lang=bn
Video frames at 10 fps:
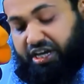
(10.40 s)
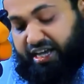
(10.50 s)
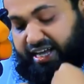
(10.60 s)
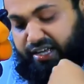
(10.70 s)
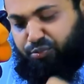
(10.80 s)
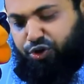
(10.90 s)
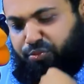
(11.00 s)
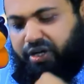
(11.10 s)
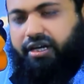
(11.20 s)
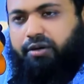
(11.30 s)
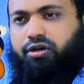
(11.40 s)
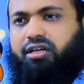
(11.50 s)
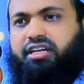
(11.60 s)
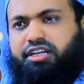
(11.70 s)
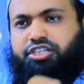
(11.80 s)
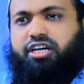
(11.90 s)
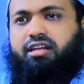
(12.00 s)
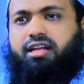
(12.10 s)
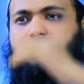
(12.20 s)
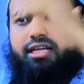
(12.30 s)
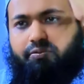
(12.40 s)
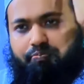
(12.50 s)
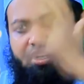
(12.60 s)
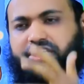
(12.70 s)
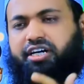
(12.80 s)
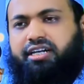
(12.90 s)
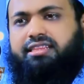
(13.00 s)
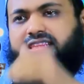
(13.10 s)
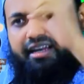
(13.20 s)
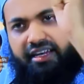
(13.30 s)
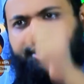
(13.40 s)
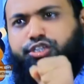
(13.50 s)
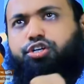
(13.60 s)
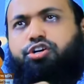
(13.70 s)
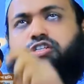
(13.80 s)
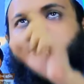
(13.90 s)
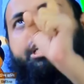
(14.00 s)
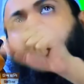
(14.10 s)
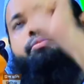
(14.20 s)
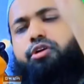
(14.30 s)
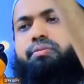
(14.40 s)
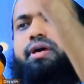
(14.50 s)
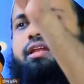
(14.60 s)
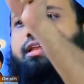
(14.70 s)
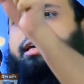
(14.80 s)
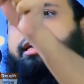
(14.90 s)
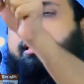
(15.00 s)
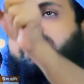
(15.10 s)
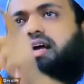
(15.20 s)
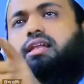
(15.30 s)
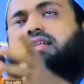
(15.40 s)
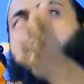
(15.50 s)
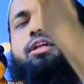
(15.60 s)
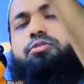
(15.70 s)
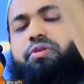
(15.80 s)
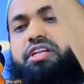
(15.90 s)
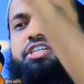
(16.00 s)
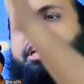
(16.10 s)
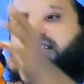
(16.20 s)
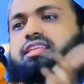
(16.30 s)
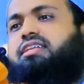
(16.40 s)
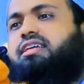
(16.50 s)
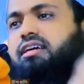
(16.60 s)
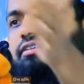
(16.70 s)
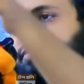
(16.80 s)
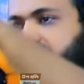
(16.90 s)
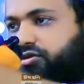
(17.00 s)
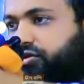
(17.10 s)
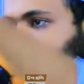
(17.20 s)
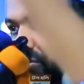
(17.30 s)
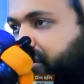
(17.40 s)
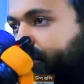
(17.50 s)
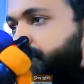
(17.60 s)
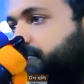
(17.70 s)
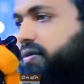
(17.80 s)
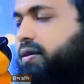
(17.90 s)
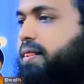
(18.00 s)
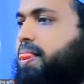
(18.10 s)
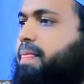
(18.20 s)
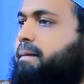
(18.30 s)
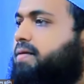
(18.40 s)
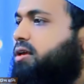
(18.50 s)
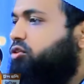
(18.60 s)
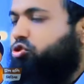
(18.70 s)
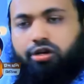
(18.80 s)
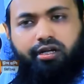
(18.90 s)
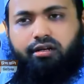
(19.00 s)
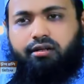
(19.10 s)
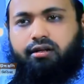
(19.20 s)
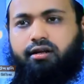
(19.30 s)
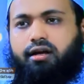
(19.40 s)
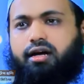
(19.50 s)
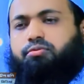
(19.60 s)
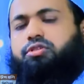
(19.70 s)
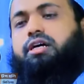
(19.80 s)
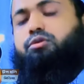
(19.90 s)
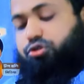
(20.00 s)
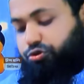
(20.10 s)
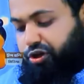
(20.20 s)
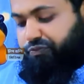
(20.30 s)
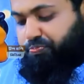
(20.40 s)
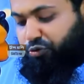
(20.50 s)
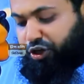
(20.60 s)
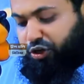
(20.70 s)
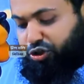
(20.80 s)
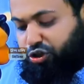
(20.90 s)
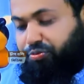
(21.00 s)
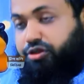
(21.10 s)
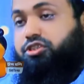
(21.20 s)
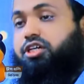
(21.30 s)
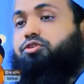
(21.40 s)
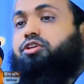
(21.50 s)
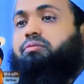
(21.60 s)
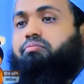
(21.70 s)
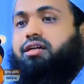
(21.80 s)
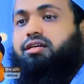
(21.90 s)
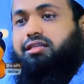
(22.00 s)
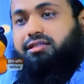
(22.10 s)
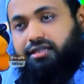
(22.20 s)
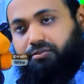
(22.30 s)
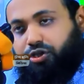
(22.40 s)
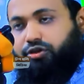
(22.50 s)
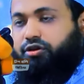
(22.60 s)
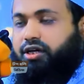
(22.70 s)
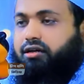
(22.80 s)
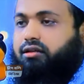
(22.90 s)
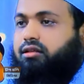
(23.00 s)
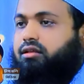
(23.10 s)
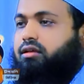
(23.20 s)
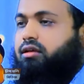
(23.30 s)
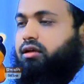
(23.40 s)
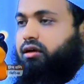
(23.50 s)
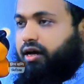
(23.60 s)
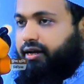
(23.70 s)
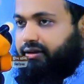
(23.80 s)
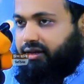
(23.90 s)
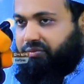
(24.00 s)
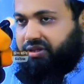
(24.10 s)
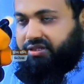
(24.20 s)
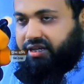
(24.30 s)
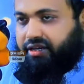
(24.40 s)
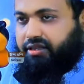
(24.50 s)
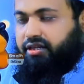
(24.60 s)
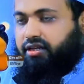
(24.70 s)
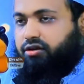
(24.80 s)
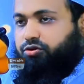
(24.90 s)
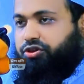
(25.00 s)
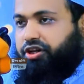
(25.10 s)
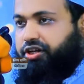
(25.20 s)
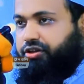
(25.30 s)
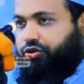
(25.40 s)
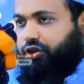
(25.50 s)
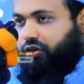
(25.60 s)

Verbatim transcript: যদি কায় মনোবাক্যে বলে ইনশাল্লাহ তার পেরেশানি তার ঋণ সহ যা বলবে আল্লাহকে আল্লাহ তার ওই পেরেশানি থেকে তাকে হেফাজত করবেন দলিল আবু দাউদ শরীফ পনেরোশো পঞ্চান্ন নাম্বার হাদিসের বর্ণনা আন أبي سعيد الخدري